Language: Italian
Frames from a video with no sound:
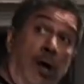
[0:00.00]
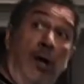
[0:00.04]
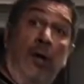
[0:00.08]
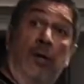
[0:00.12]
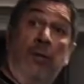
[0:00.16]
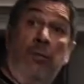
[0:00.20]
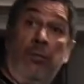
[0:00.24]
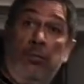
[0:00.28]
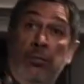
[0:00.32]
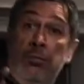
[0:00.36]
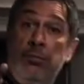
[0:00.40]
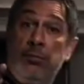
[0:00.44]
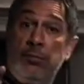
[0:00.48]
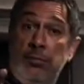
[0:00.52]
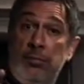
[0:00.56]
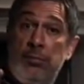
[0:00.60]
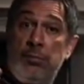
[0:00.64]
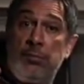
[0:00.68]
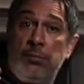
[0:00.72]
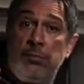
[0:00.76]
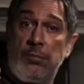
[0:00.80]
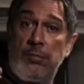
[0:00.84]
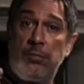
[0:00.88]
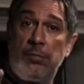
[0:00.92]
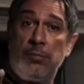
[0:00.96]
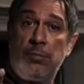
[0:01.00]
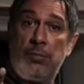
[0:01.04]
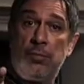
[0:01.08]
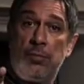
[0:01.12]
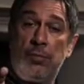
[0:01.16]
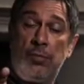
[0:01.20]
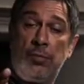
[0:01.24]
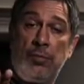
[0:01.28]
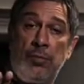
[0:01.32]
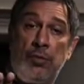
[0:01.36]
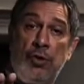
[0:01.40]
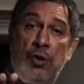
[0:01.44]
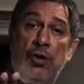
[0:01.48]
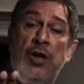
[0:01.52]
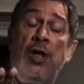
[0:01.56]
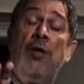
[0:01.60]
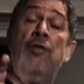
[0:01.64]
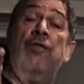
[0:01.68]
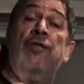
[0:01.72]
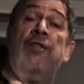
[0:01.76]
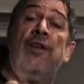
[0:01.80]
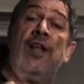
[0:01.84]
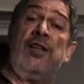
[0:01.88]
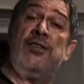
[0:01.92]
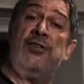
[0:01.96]
No, non
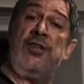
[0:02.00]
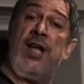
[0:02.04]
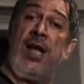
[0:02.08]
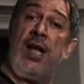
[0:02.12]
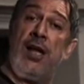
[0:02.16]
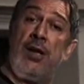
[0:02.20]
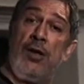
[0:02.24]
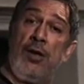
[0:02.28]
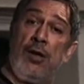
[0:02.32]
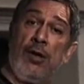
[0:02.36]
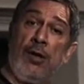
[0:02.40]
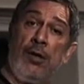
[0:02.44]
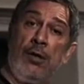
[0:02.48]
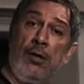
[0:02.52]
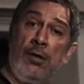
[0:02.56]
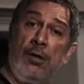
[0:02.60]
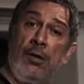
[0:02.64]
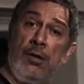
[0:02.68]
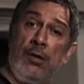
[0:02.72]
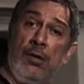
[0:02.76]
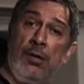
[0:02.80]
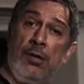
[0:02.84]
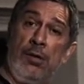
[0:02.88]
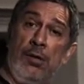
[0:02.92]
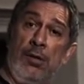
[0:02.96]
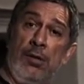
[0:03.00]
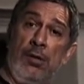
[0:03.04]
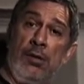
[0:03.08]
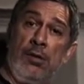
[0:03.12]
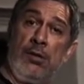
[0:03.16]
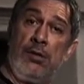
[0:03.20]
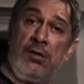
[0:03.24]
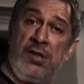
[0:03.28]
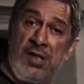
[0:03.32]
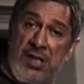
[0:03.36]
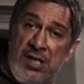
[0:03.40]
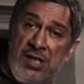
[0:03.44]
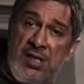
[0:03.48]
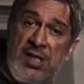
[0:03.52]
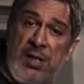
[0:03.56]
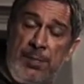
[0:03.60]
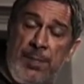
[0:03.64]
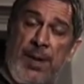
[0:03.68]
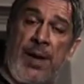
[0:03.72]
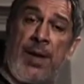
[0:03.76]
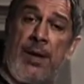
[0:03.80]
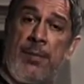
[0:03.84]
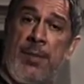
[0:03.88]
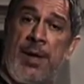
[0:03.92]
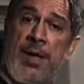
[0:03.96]
è un flagello,
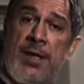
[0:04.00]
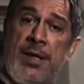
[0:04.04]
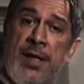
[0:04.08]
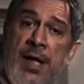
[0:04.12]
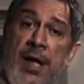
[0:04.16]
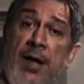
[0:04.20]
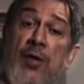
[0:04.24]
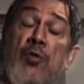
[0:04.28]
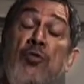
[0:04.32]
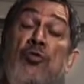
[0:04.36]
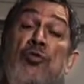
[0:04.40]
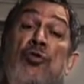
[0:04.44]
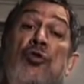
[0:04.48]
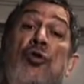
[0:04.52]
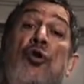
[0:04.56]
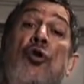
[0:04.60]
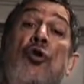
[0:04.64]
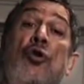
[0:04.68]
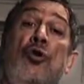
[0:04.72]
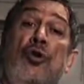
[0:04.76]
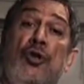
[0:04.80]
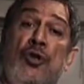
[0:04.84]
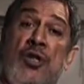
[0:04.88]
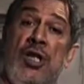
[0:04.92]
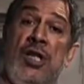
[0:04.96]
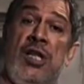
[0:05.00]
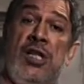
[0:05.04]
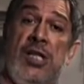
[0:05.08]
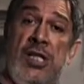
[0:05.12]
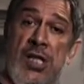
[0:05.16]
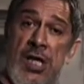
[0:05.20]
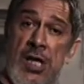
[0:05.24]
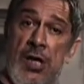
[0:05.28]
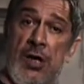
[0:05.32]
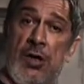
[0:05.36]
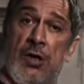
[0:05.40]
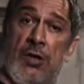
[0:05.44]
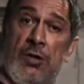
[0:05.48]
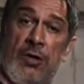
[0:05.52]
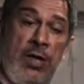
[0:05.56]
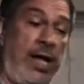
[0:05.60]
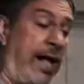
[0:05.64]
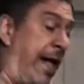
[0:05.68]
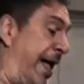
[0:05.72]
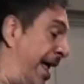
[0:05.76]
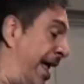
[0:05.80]
disse Palamede, è un dono del Dio.